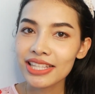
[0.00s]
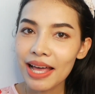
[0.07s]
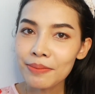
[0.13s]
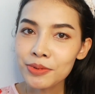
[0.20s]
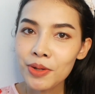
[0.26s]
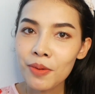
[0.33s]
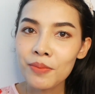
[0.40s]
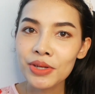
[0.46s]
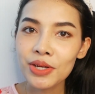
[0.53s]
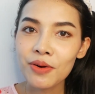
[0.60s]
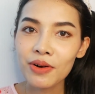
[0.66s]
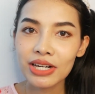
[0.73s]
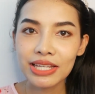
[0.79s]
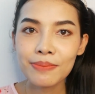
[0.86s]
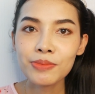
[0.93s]
รับชมวิดี
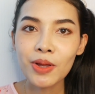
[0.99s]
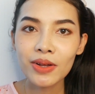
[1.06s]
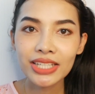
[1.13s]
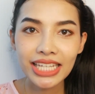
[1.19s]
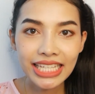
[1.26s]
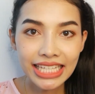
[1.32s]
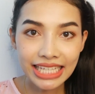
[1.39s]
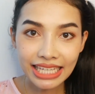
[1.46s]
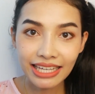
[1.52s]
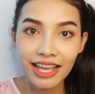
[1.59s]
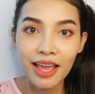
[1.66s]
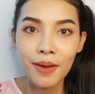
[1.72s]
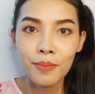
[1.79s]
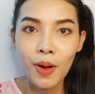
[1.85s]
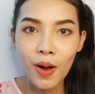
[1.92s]
โอคลิปตอนที่หนิง
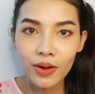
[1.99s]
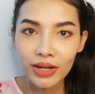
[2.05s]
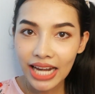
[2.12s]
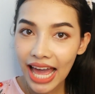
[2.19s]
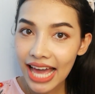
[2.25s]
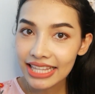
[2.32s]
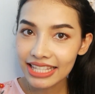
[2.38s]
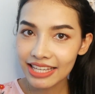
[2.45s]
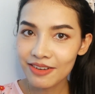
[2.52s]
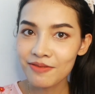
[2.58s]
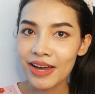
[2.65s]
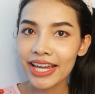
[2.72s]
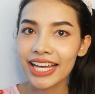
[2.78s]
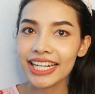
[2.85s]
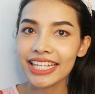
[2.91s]
พอกหน้าทิ้ง
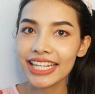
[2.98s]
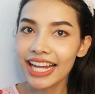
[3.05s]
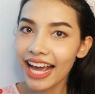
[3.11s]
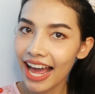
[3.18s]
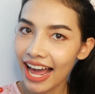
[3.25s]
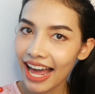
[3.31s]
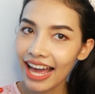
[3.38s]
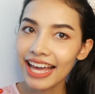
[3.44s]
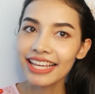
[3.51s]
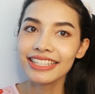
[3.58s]
ไว้กันเลยนะคะ